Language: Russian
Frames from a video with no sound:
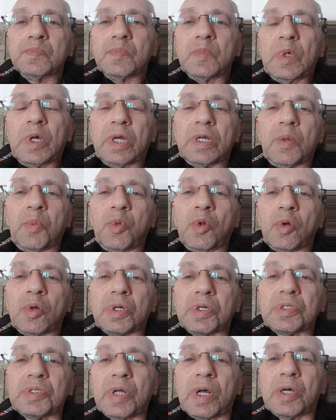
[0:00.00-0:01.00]
Я
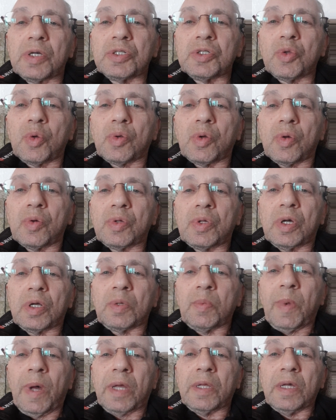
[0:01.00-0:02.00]
неплохо знаю историю в
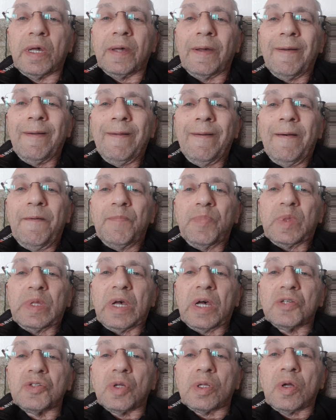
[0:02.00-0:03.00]
Германии,
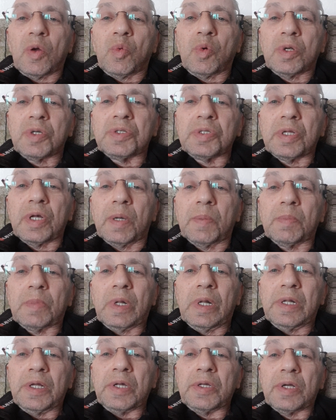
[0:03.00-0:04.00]
я с удовольствием
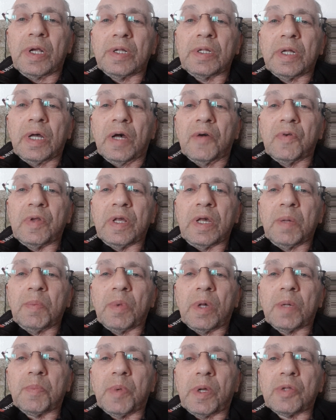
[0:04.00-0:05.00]
длительное
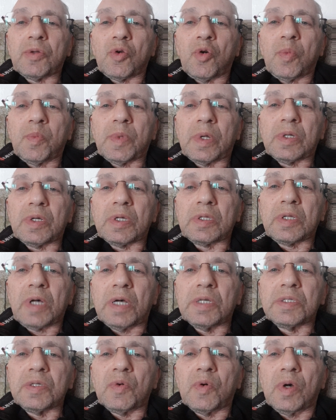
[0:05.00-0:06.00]
время и подробно
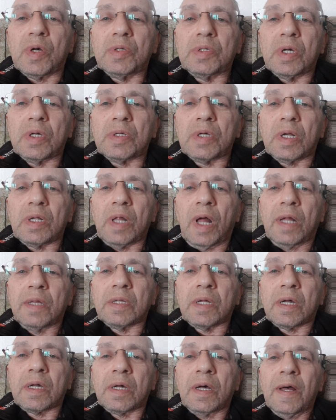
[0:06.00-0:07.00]
рассказываю о
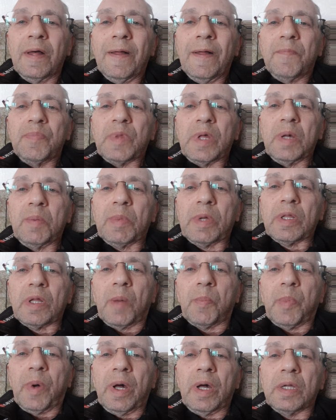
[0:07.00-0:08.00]
Нидерландах.
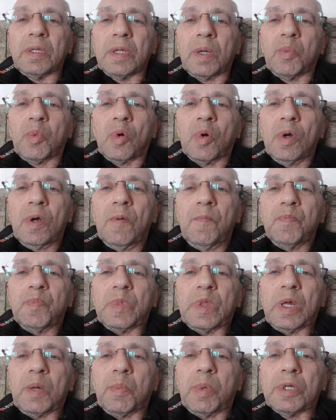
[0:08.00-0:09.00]
Именно поэтому
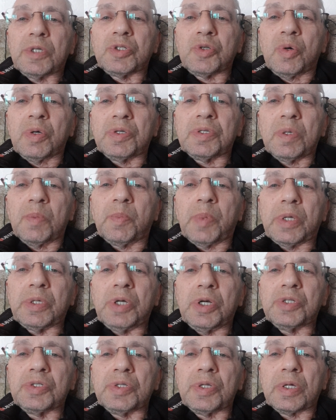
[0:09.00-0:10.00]
небольшой
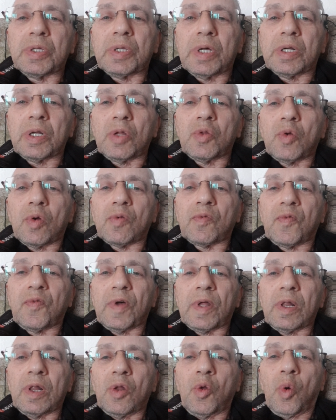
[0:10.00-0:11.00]
симпатичный городок
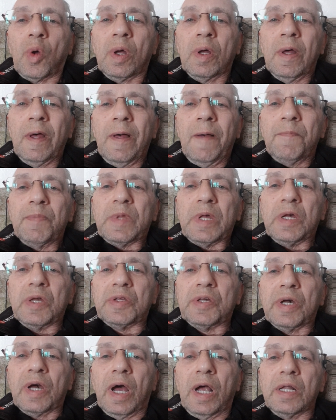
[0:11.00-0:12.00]
Фенло –
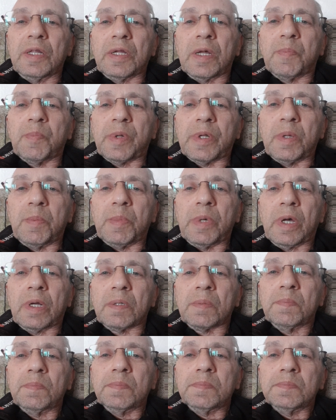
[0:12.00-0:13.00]
идеальный
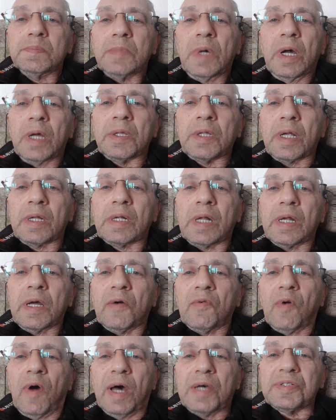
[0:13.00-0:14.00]
пример. Это
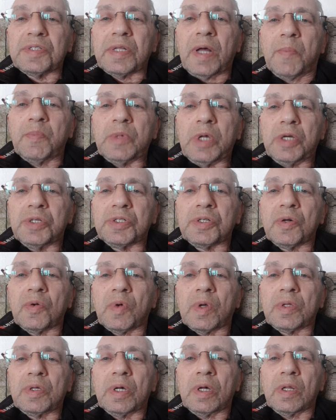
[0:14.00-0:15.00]
для вас там
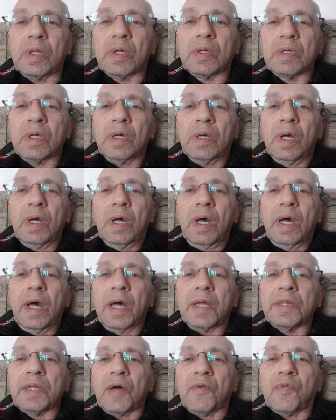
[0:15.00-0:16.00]
нечего делать.
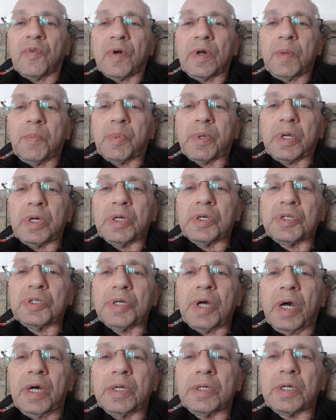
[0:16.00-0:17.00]
Это вы
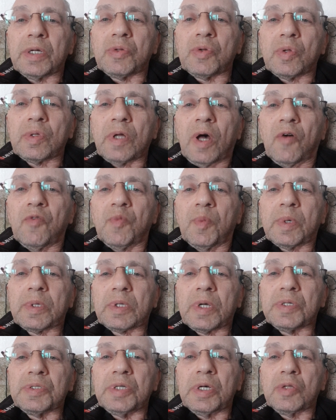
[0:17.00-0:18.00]
приезжаете туда в
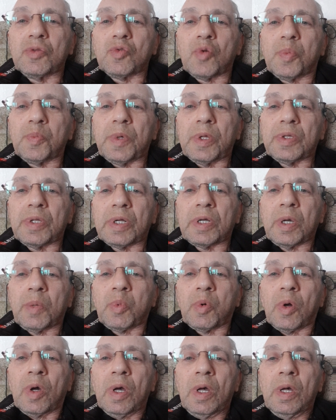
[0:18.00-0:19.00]
магазин купить
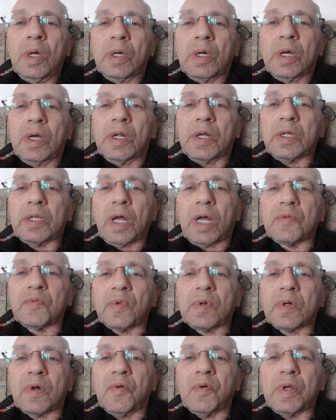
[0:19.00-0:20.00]
рыбу или, так
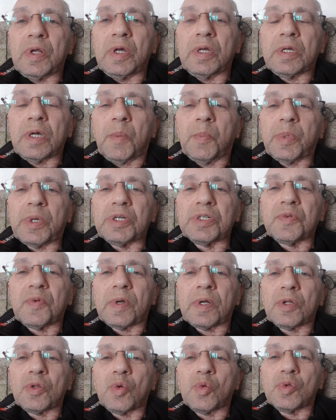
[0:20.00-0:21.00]
вы говорите,
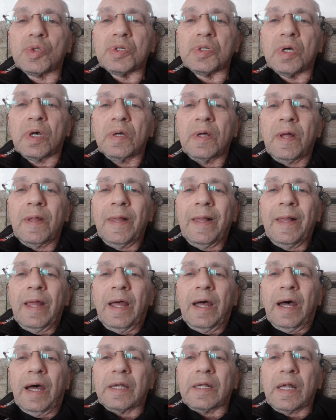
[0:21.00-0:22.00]
прошвырнуться.
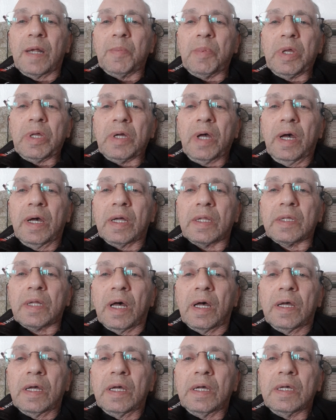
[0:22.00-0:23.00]
А для меня
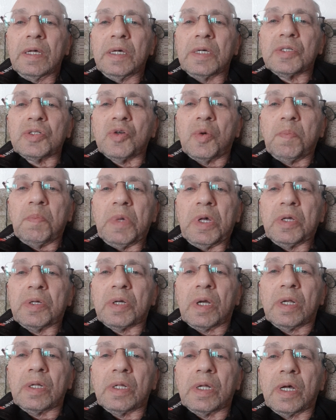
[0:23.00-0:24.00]
это
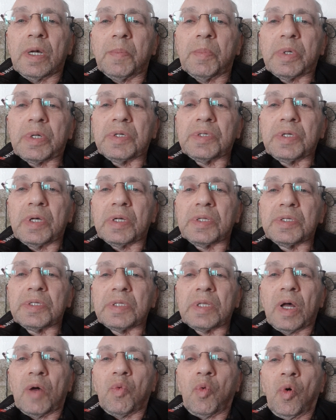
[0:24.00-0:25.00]
изумительный образец
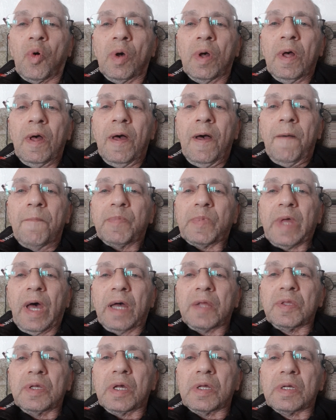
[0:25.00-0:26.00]
того,
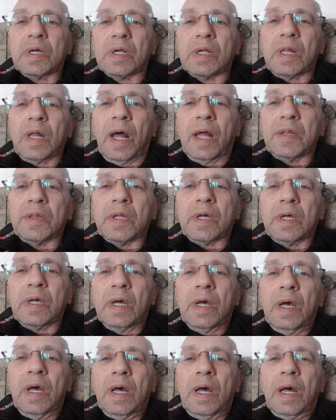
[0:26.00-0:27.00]
как
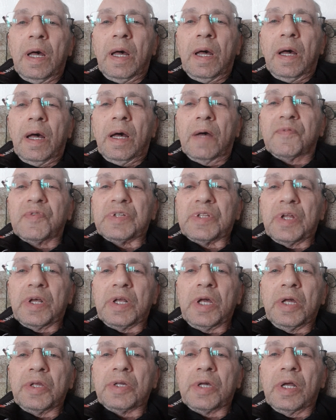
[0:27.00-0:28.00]
Нидерланды
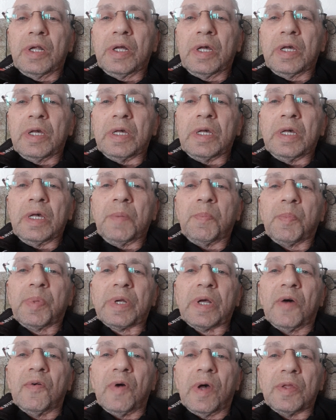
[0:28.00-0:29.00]
встретили и
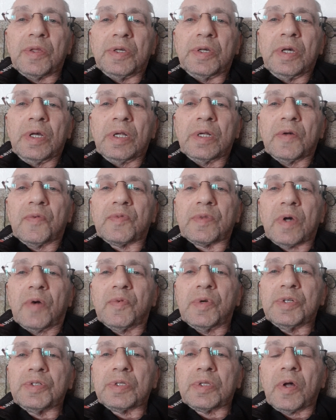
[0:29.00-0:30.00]
проводили в
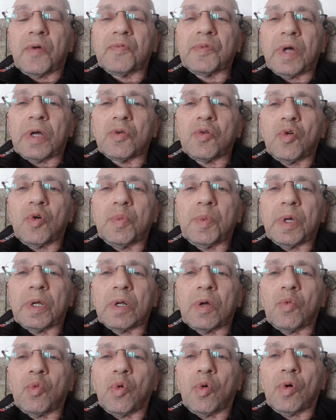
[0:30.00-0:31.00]
Вторую
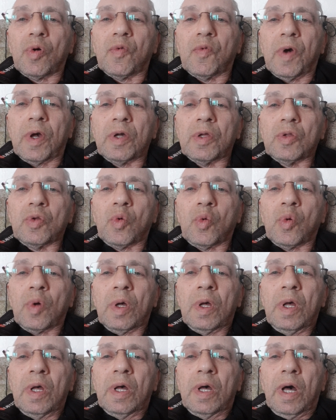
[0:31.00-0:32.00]
мировую войну –
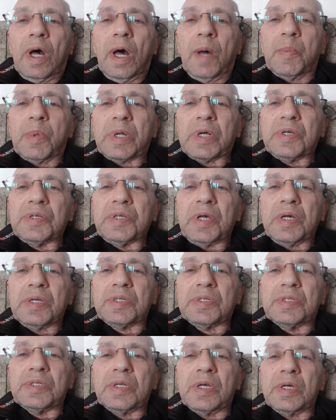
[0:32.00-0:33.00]
а
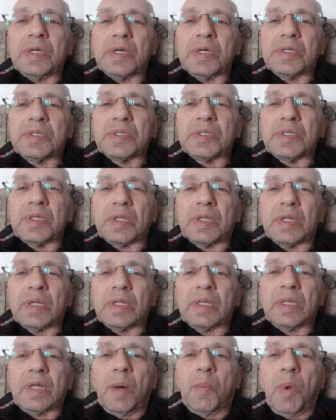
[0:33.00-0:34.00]
образец здесь
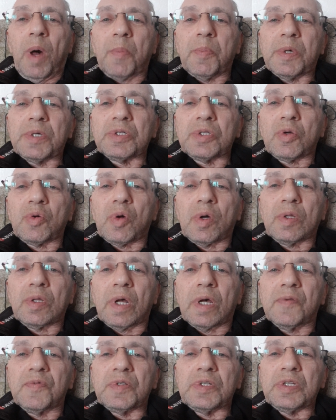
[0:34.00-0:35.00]
дома,
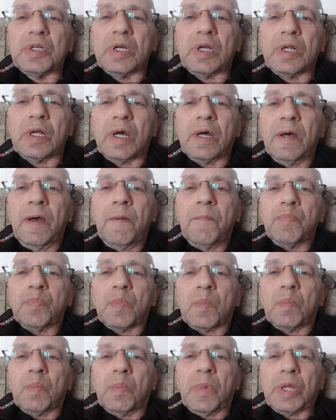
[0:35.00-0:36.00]
построенные в стиле
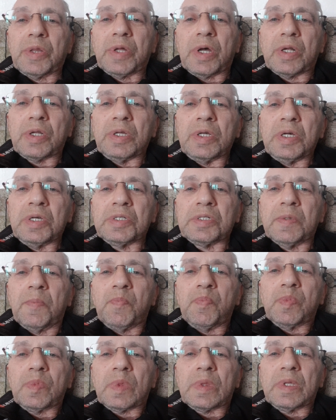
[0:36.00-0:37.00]

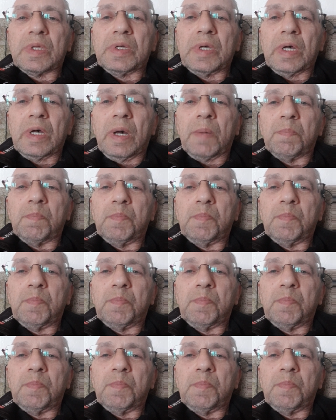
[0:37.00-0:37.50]
модернизм, где